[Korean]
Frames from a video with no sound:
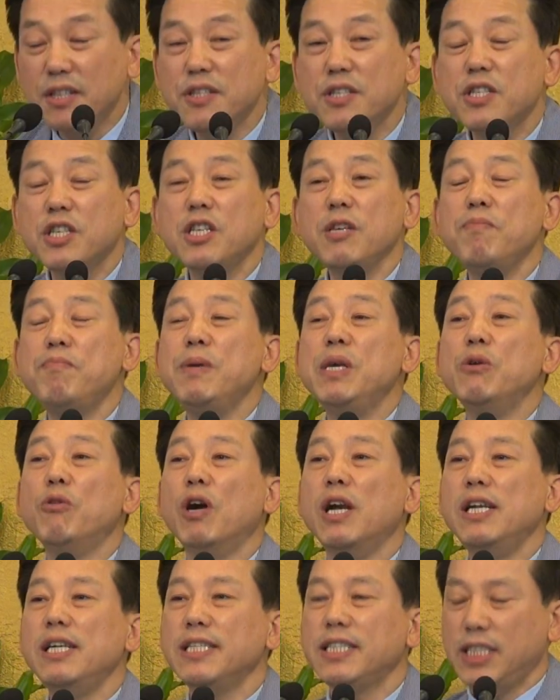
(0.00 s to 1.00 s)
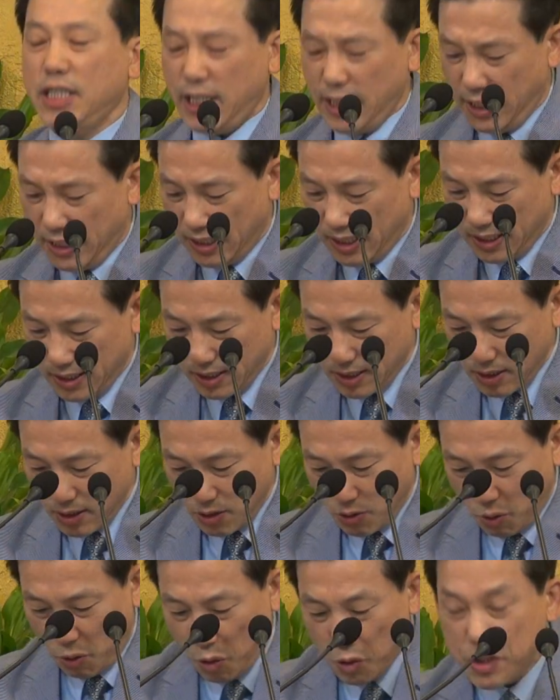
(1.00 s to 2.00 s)
12월 7일
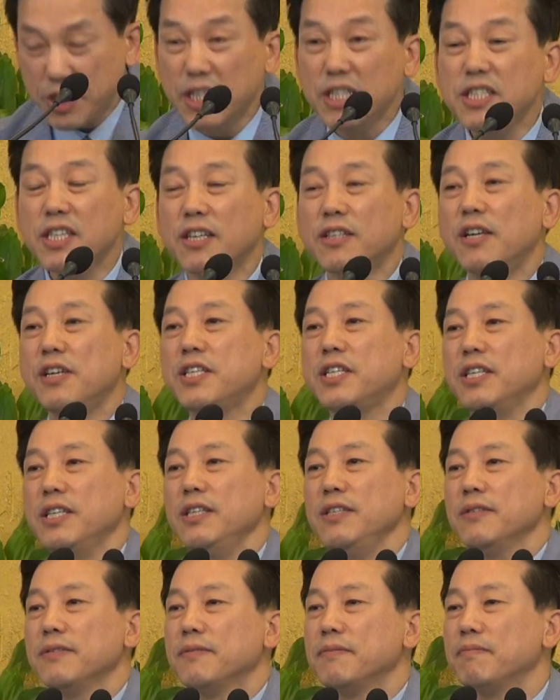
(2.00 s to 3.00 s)
오전 8시